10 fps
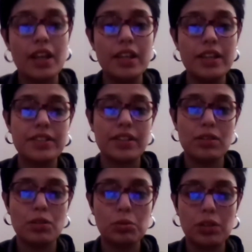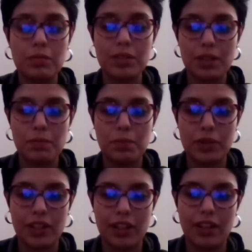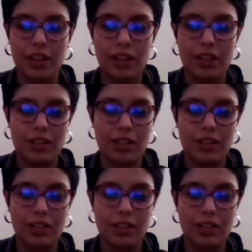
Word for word: Y se dio justamente porque